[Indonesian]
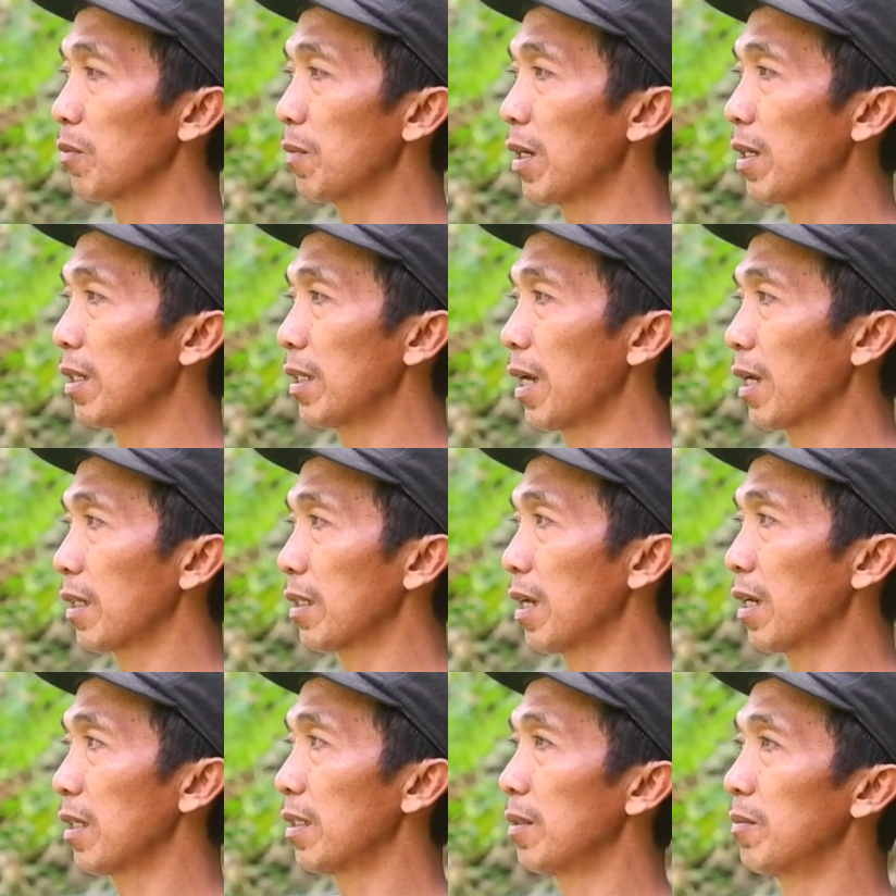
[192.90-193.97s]
cuman liar
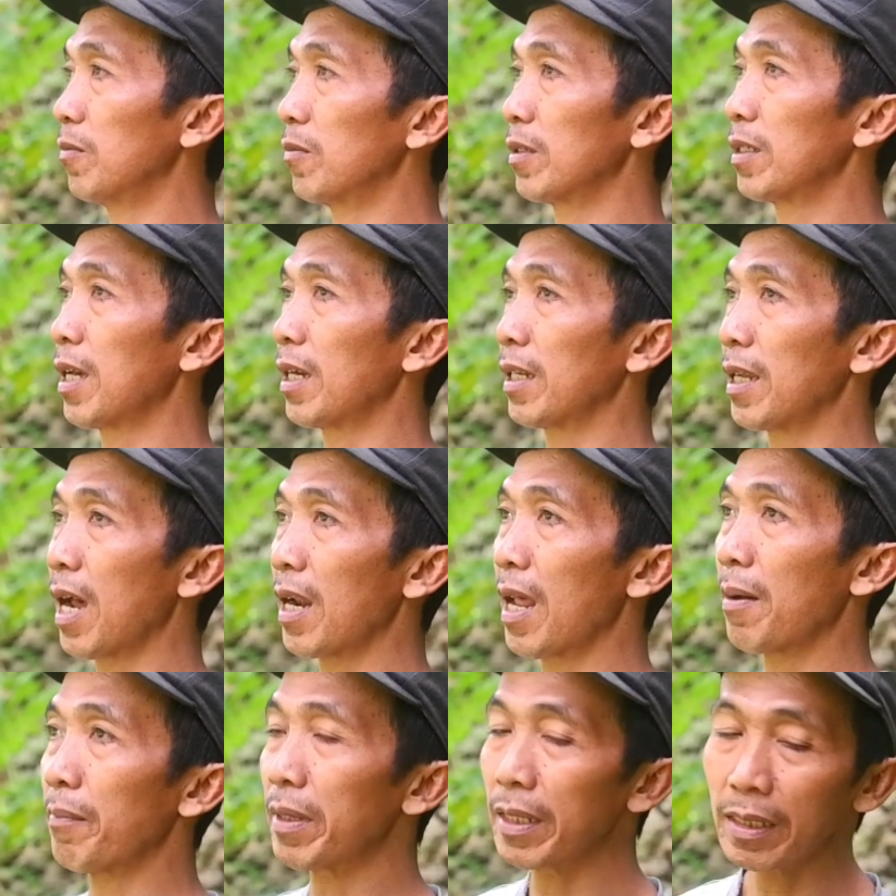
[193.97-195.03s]
dari dari
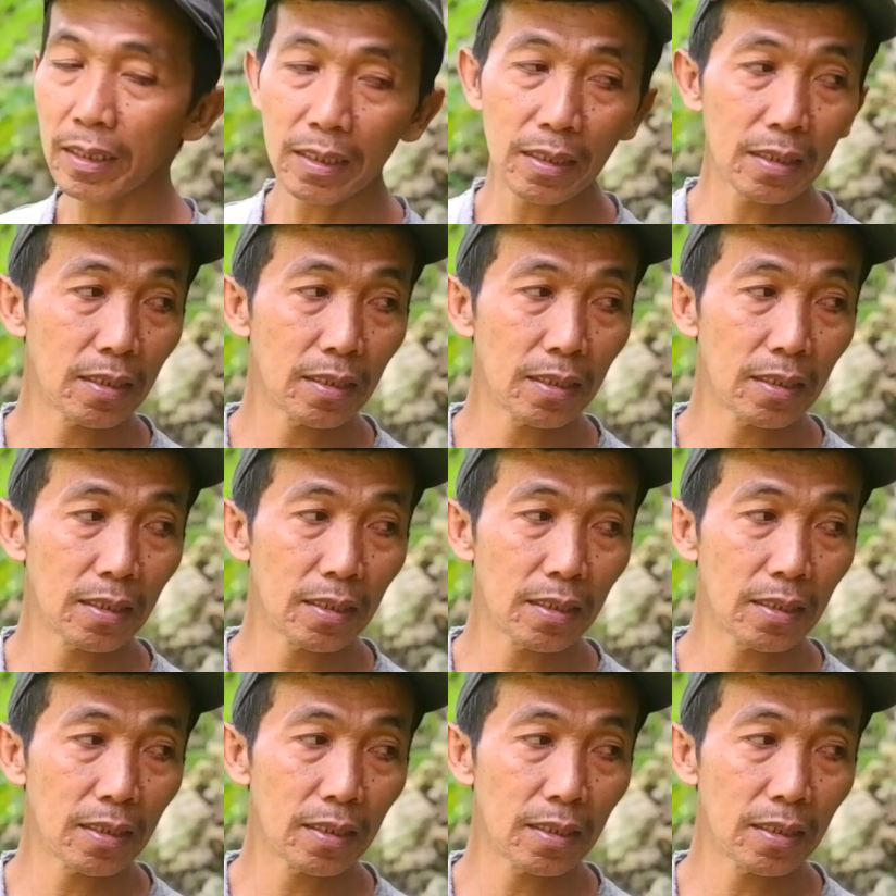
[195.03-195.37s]
alami